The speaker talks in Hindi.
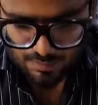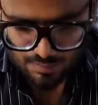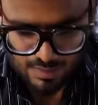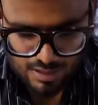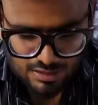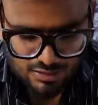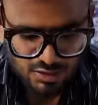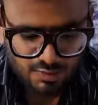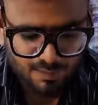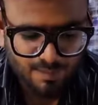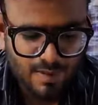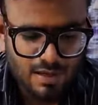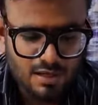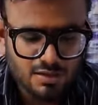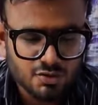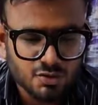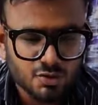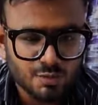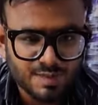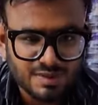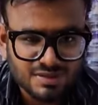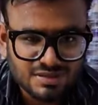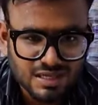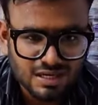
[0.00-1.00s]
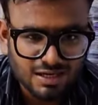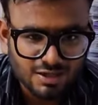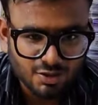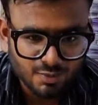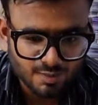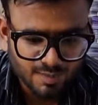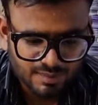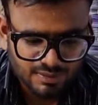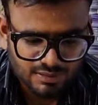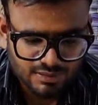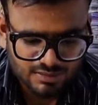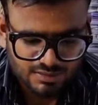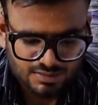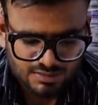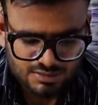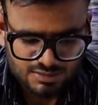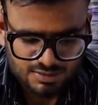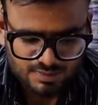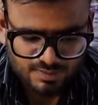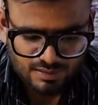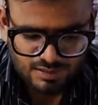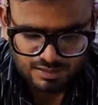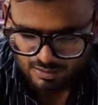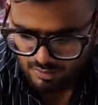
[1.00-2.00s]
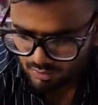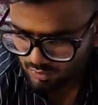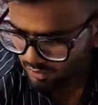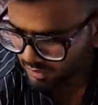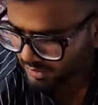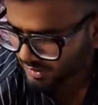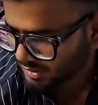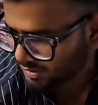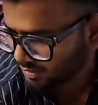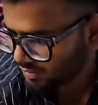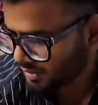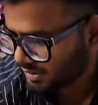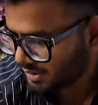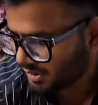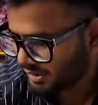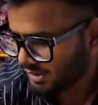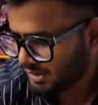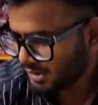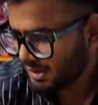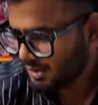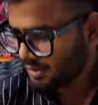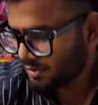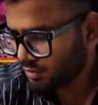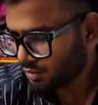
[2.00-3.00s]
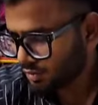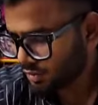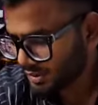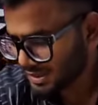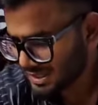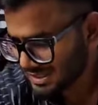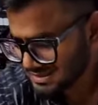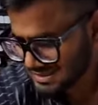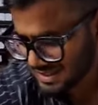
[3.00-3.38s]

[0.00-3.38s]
मात्र हम्म। पाँच रुपये साठ रुपये दर्जन से मिलेगी लोहे की होगी गोटा